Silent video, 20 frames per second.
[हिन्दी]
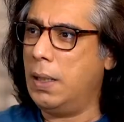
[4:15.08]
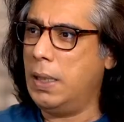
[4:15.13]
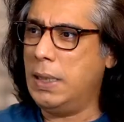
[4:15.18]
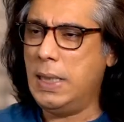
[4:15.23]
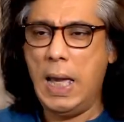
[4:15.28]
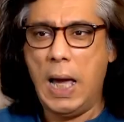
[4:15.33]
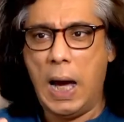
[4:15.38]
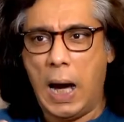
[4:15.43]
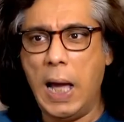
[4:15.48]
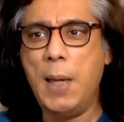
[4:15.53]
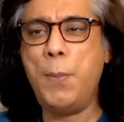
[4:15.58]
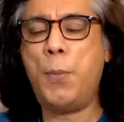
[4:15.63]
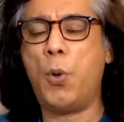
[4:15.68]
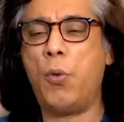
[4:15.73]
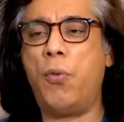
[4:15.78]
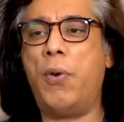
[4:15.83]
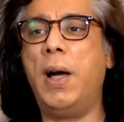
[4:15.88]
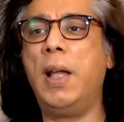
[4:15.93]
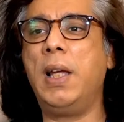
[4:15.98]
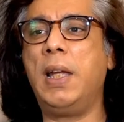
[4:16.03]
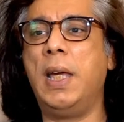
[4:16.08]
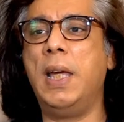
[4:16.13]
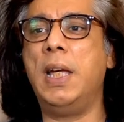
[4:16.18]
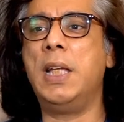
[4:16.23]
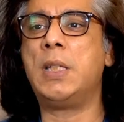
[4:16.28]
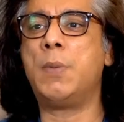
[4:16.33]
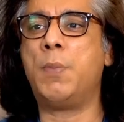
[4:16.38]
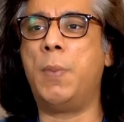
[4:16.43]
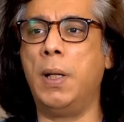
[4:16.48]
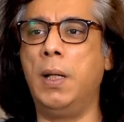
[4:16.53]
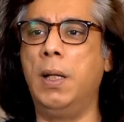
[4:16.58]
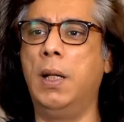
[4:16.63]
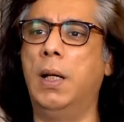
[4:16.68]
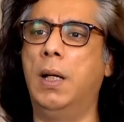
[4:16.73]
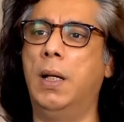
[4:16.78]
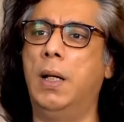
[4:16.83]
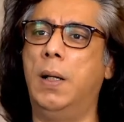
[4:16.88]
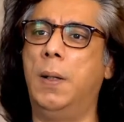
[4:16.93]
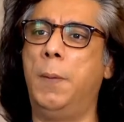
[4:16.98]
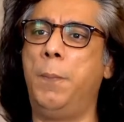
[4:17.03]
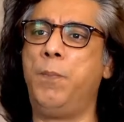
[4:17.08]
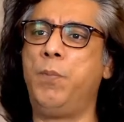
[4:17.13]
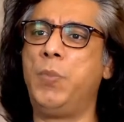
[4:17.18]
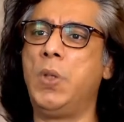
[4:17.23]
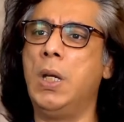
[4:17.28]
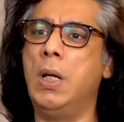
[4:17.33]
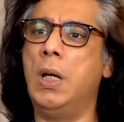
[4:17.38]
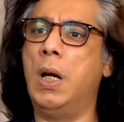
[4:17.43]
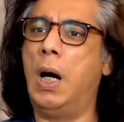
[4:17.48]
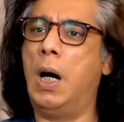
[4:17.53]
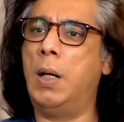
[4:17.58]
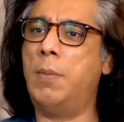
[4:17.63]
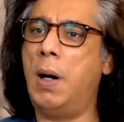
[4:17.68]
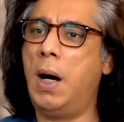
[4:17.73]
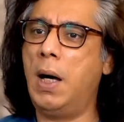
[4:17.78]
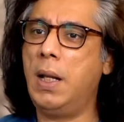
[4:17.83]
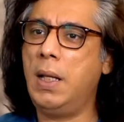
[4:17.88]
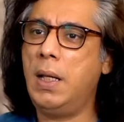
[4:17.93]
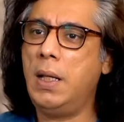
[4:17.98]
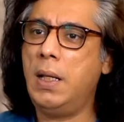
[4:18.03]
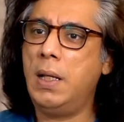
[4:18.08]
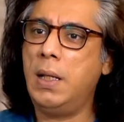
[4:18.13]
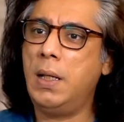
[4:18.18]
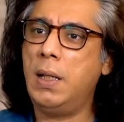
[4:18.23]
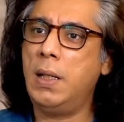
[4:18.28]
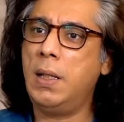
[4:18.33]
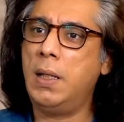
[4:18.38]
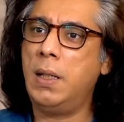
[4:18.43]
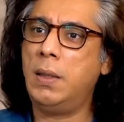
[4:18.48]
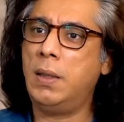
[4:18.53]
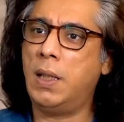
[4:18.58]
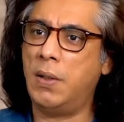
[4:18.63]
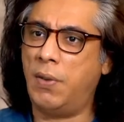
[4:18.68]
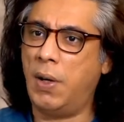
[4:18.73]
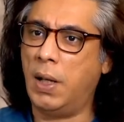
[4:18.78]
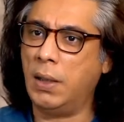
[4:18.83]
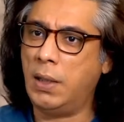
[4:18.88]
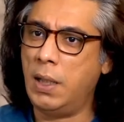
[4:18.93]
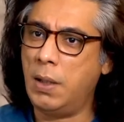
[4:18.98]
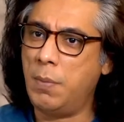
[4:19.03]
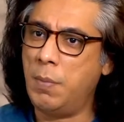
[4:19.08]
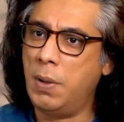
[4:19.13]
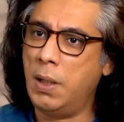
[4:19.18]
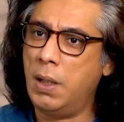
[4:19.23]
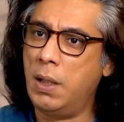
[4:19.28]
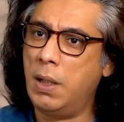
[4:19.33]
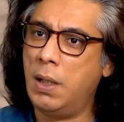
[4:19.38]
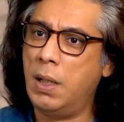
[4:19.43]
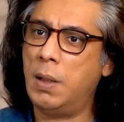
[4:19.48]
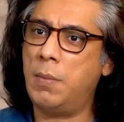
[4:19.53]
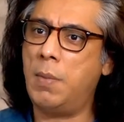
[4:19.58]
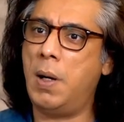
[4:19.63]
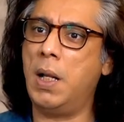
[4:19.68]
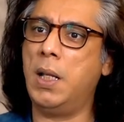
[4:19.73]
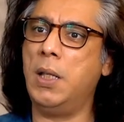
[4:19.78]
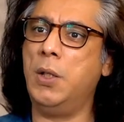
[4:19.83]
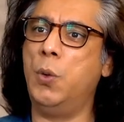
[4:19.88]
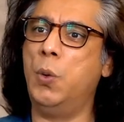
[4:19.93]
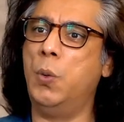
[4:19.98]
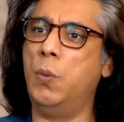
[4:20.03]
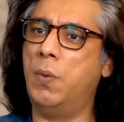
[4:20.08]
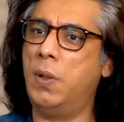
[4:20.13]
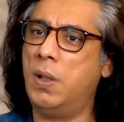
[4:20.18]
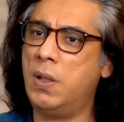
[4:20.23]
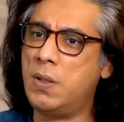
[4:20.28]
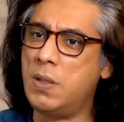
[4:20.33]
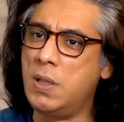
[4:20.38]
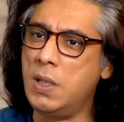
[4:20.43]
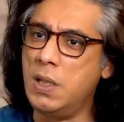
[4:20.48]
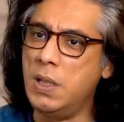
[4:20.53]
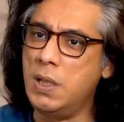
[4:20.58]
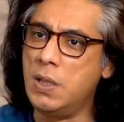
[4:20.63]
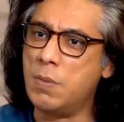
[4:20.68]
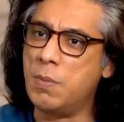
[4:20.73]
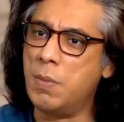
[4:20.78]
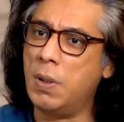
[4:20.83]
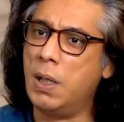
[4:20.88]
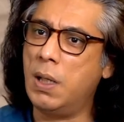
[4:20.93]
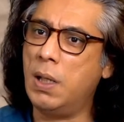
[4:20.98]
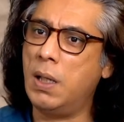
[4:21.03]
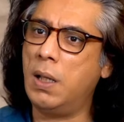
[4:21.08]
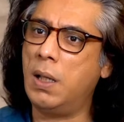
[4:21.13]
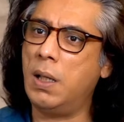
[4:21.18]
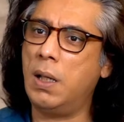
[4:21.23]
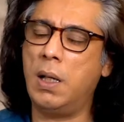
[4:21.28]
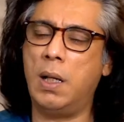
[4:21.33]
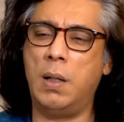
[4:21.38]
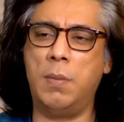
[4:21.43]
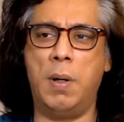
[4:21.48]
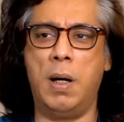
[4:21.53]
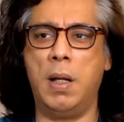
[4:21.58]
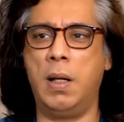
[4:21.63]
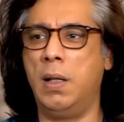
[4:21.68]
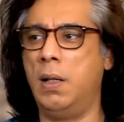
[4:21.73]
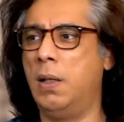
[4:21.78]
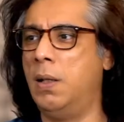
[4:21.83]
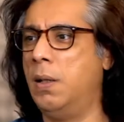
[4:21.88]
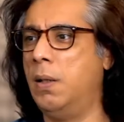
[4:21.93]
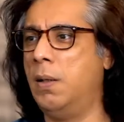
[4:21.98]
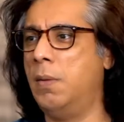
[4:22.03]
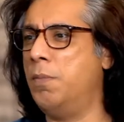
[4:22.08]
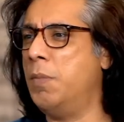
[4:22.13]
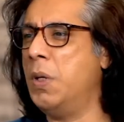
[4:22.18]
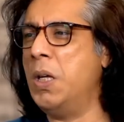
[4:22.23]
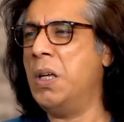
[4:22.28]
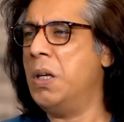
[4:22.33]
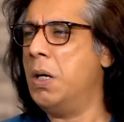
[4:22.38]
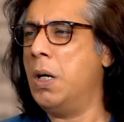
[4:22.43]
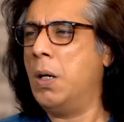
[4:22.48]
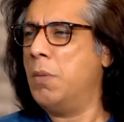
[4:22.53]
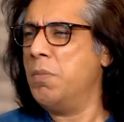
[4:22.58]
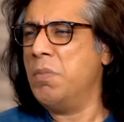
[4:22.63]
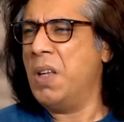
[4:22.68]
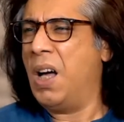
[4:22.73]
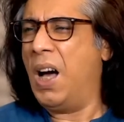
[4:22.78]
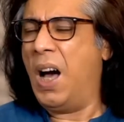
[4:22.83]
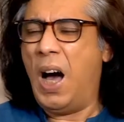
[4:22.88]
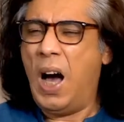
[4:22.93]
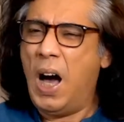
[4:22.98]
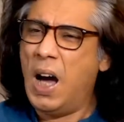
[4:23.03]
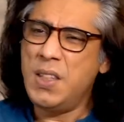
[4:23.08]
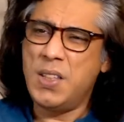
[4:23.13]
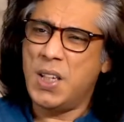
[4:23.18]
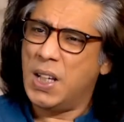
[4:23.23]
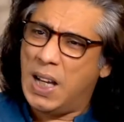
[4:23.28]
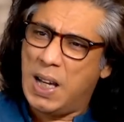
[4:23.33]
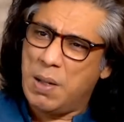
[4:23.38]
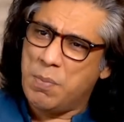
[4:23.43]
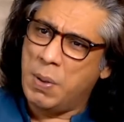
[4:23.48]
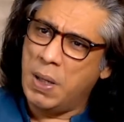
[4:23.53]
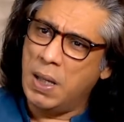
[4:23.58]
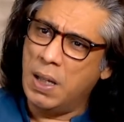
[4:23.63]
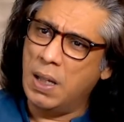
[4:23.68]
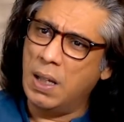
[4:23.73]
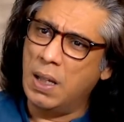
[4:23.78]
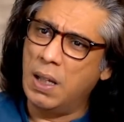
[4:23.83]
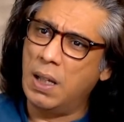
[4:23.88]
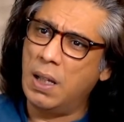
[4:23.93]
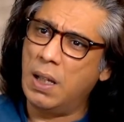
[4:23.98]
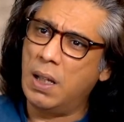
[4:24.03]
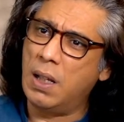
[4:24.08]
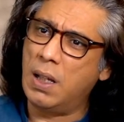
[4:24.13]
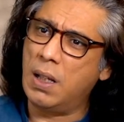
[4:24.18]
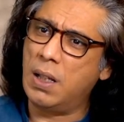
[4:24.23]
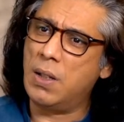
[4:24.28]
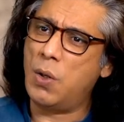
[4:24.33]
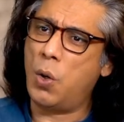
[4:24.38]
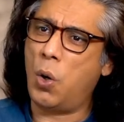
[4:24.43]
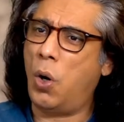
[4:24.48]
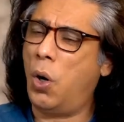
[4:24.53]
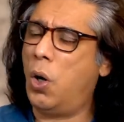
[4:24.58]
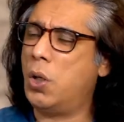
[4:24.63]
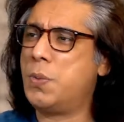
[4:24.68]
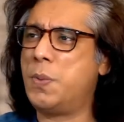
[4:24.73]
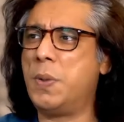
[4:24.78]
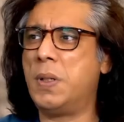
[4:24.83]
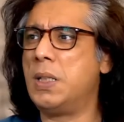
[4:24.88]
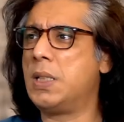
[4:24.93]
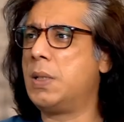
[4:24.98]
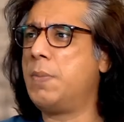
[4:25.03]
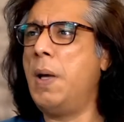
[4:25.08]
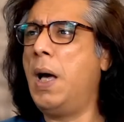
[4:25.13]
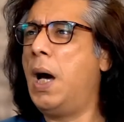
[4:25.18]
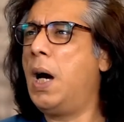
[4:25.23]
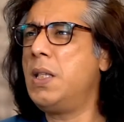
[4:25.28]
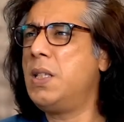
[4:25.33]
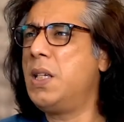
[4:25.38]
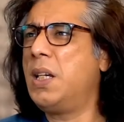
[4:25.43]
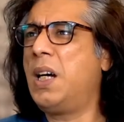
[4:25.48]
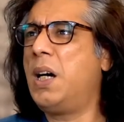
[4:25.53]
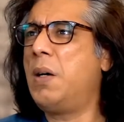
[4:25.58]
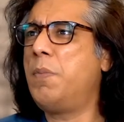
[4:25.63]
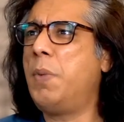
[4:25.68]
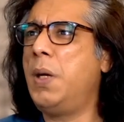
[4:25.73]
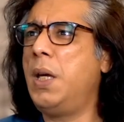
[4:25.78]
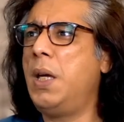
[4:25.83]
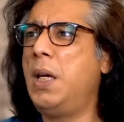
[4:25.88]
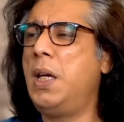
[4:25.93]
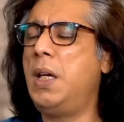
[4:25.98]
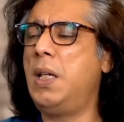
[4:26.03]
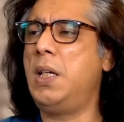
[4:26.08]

ये हाई प्रोफाइल केस बन गया हमारे दफातर में हमारी यूनिवर्सिटीज़ में हमारे हर जगह पे हॉस्पिटल्स में हॉस्पिटल्स में हर जगह पे